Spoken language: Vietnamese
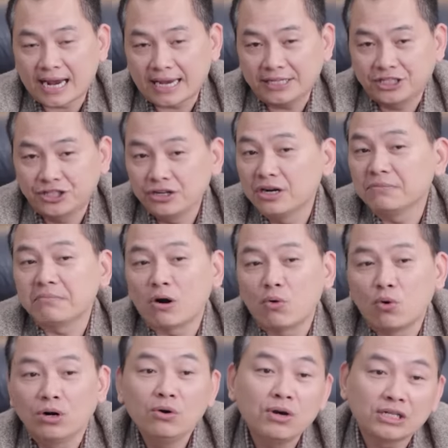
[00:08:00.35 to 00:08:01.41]
là cái trường
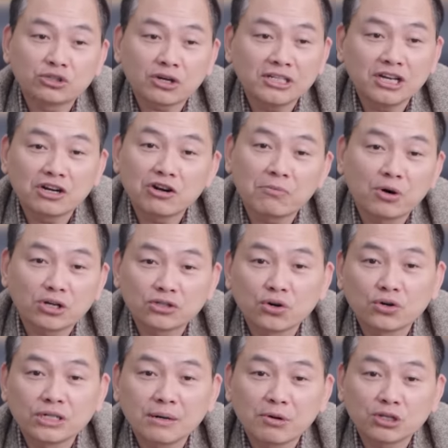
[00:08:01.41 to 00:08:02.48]
mà huấn luyện doanh nhân của bọn
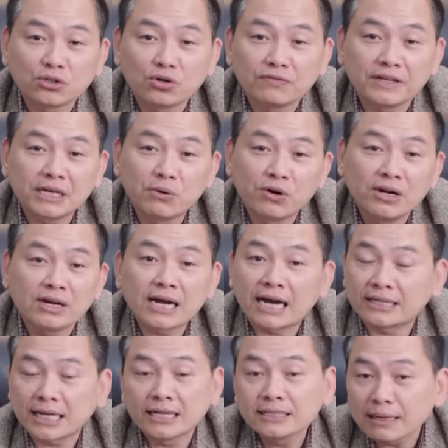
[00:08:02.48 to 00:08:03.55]
tôi là bọn tôi phải huấn luyện
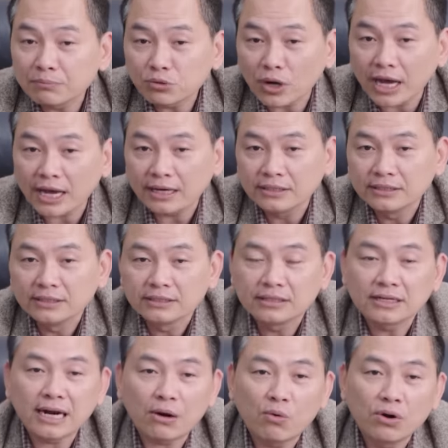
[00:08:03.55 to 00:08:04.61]
cả thân tâm tuệ
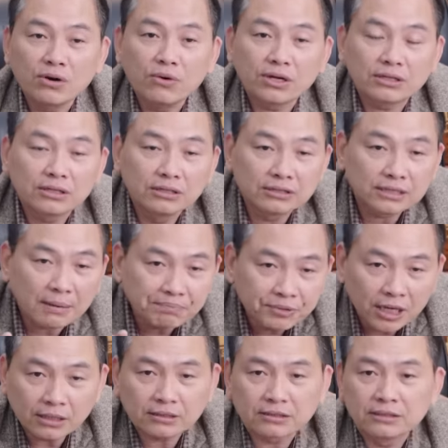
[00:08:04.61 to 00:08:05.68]
tức là huấn luyện từ
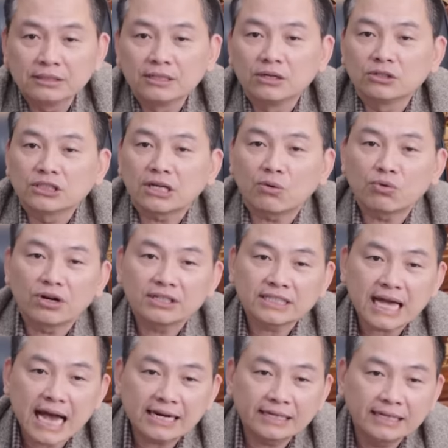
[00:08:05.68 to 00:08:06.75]
tâm thức xong nó
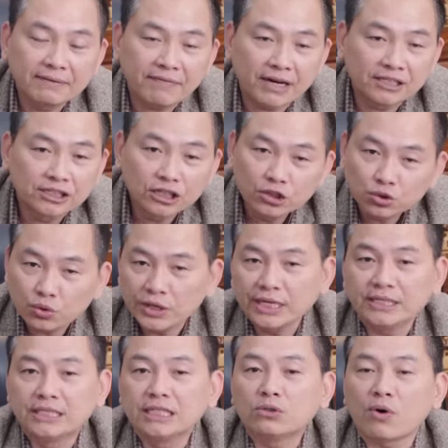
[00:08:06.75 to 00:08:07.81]
sang đến phần tư
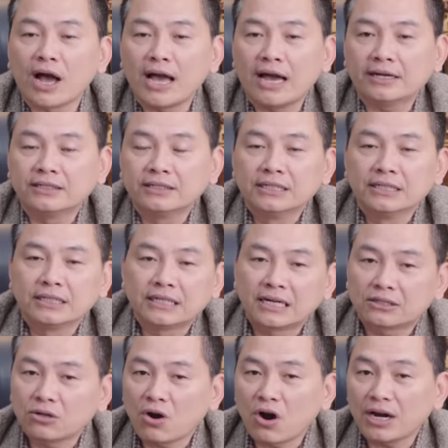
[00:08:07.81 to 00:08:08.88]
duy trí tuệ
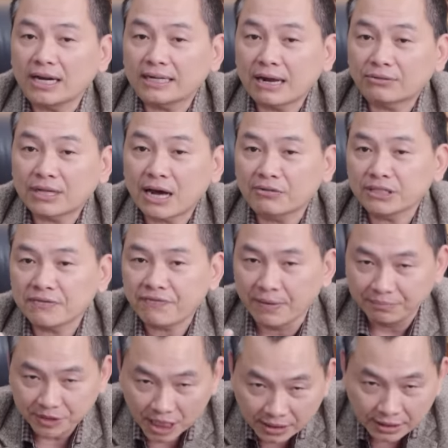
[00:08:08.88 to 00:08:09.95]
nó tôi gọi là đào tạo ra
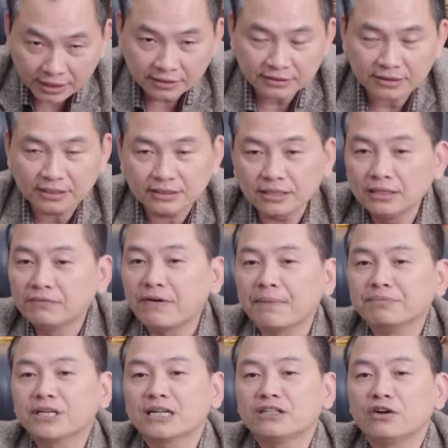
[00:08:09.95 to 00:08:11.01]
phẩm chất đấy thì từ
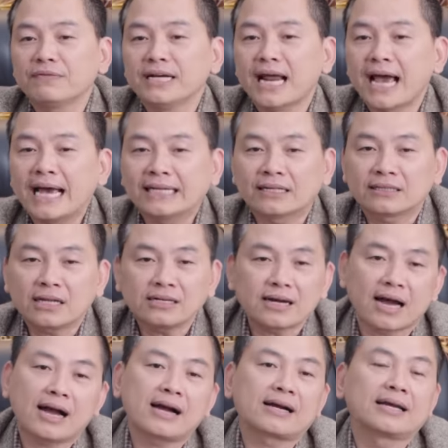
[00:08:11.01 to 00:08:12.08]
phẩm chất nó mới đẻ ra tất
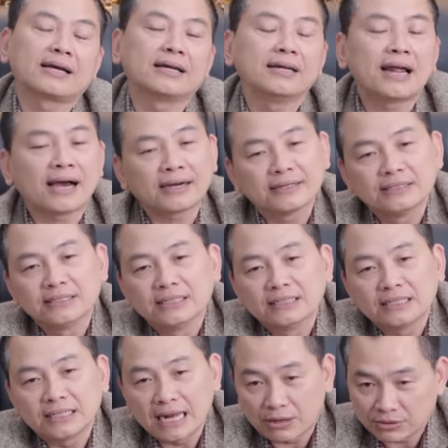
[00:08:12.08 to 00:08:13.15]
cả các kỹ năng
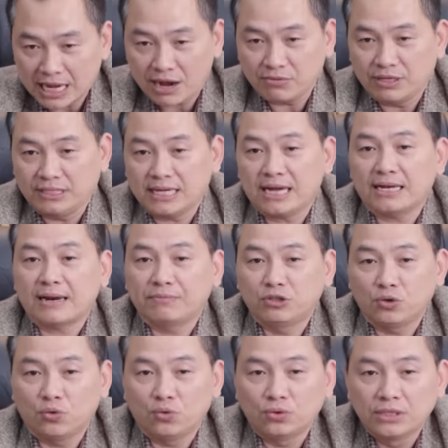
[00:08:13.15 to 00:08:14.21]
thì đào tạo để ra làm
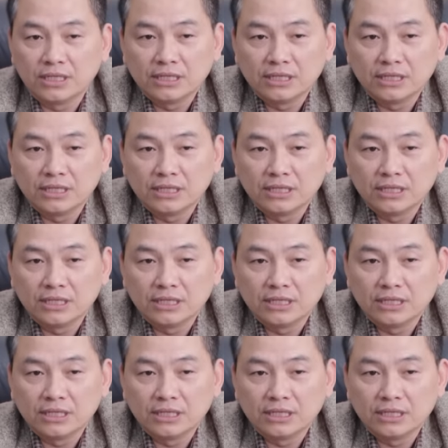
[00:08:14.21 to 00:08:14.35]
chủ